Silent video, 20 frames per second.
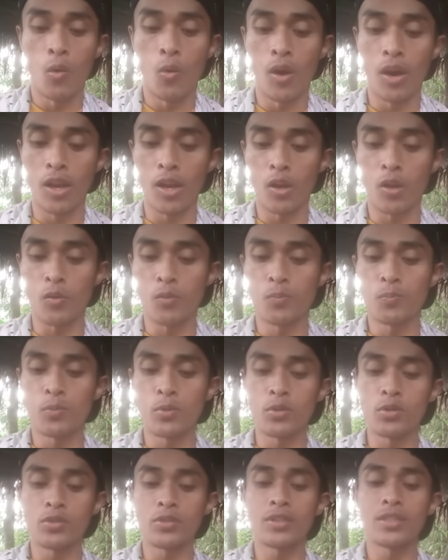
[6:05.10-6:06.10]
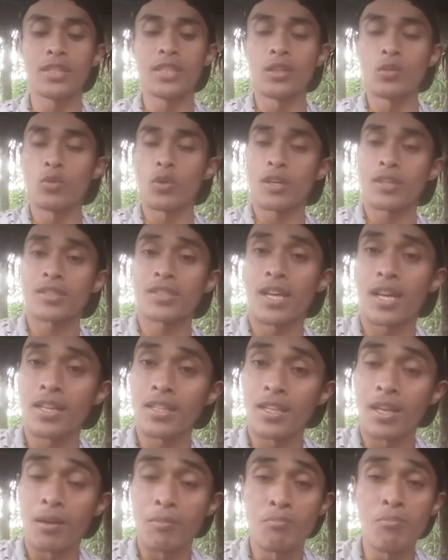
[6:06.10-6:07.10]
Walaupun di luar
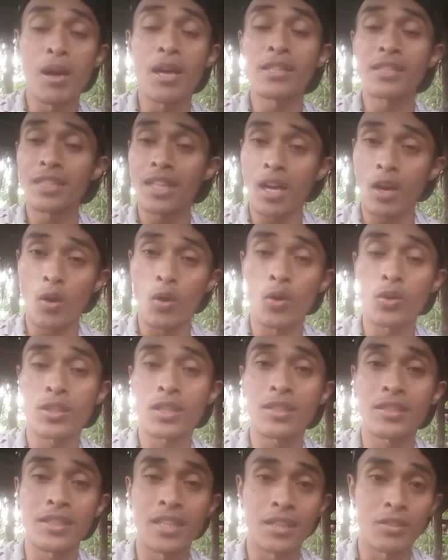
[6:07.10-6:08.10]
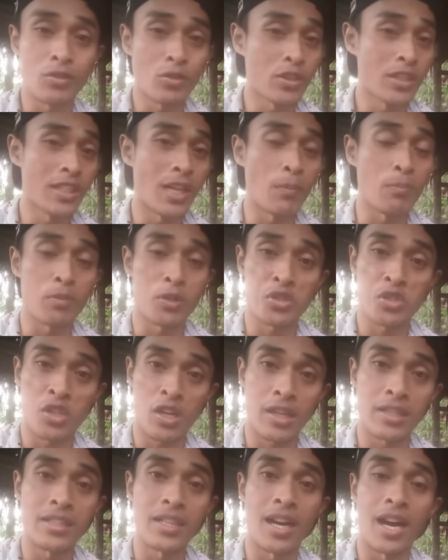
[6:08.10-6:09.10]
sana banyak orang yang tidak
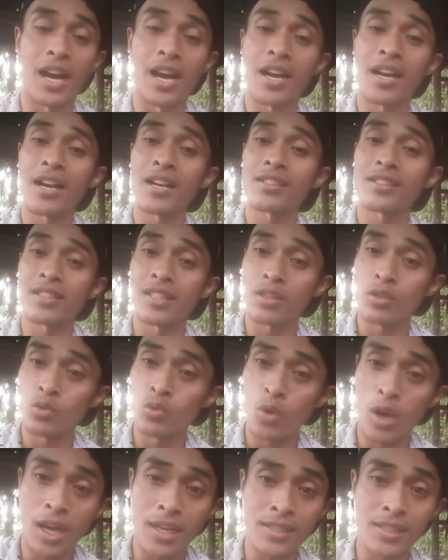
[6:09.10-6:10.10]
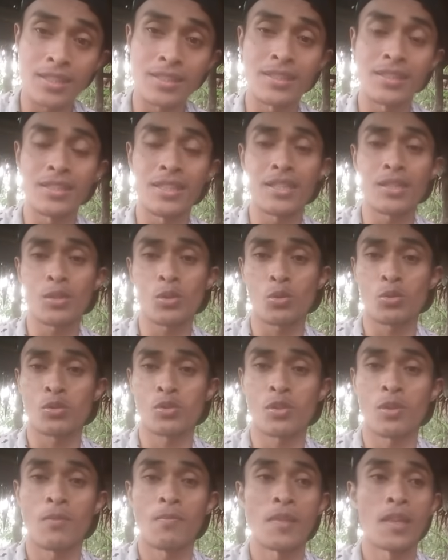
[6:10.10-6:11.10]
percaya akan ketuhanan
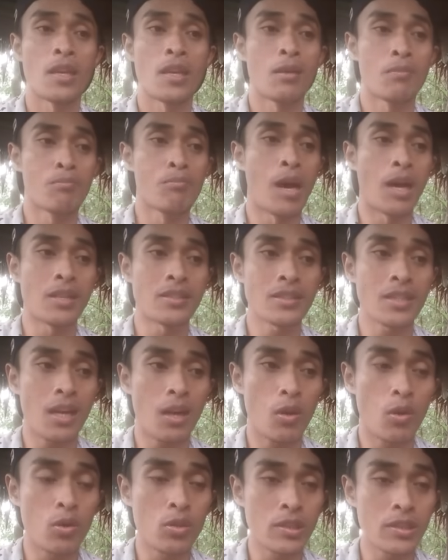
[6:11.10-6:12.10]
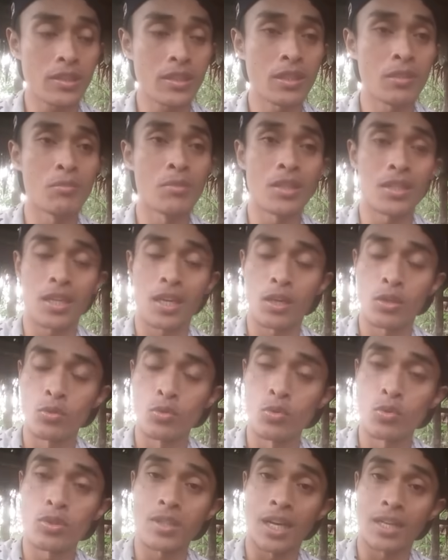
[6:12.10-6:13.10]
Yesus, banyak orang yang
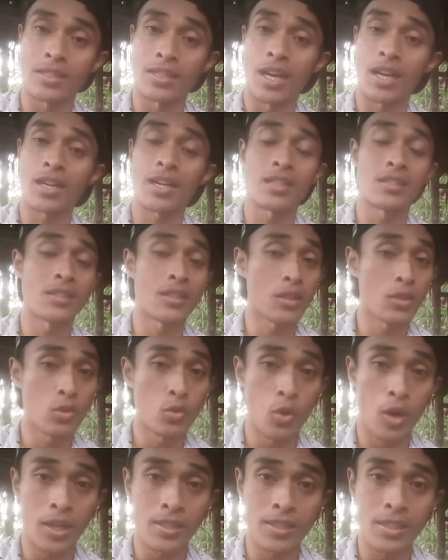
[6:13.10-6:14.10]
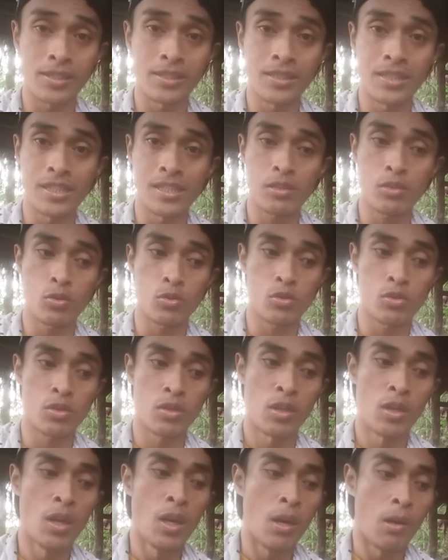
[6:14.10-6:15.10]
meragukan akan ketuhanan Yesus,
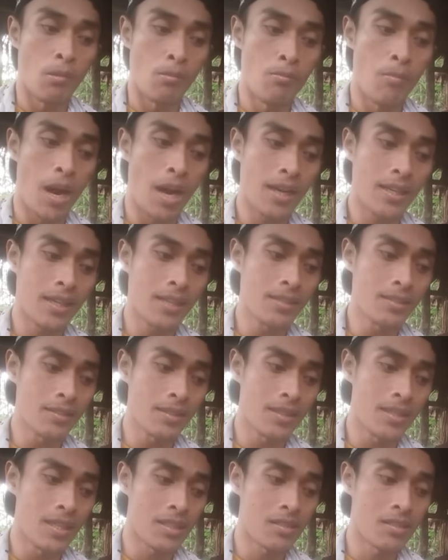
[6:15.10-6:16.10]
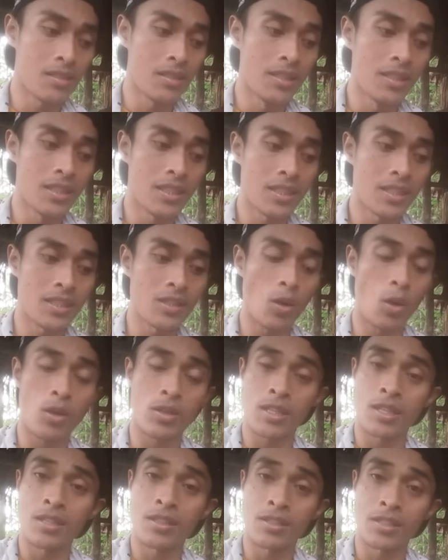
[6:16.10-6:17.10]
bahkan tidak sedikit
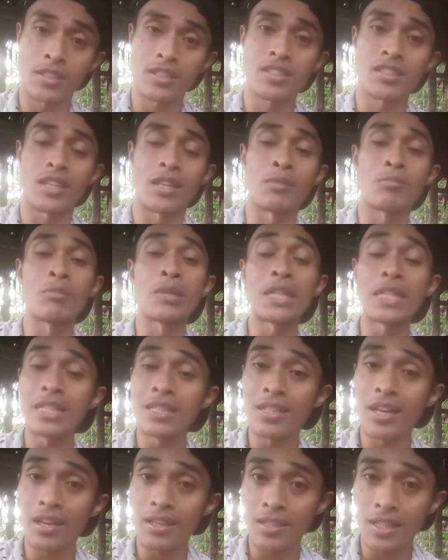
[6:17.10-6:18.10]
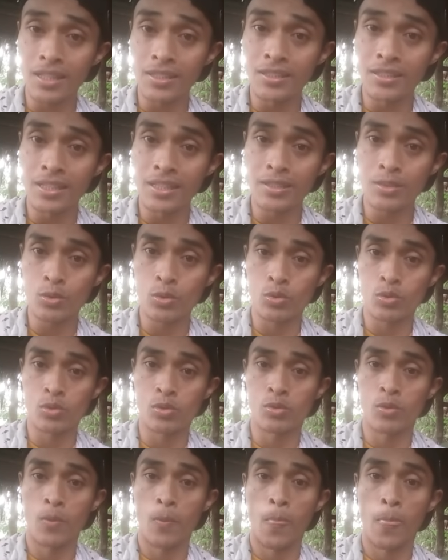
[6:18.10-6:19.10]
orang Kristen meninggalkan Yesus.